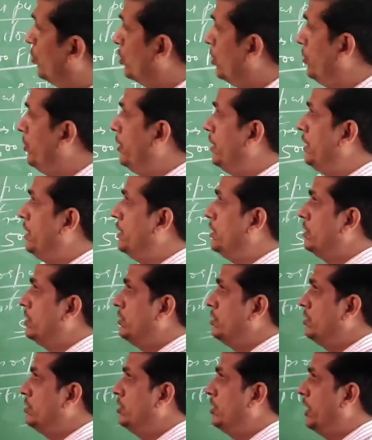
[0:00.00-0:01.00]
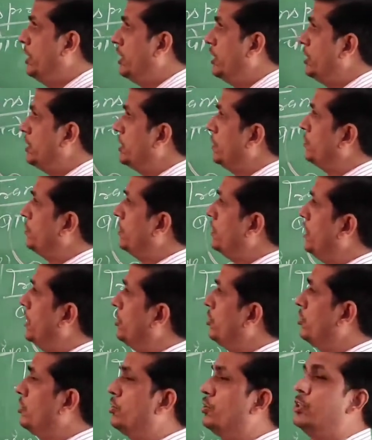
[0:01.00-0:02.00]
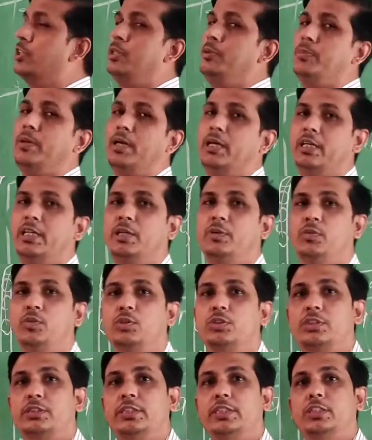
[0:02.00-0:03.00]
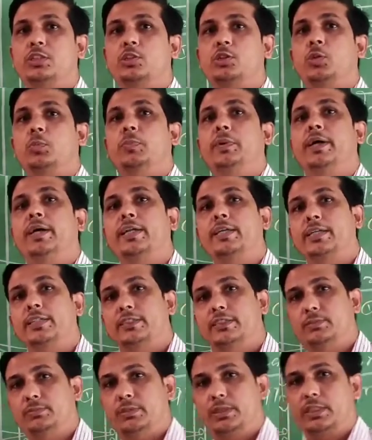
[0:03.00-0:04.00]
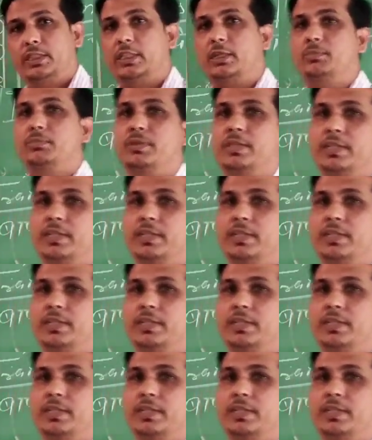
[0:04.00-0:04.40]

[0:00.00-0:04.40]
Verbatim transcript: पौधों में जल की सबसे ज़्यादा जो डिमांड है वो होती है दोपहर के समय अगर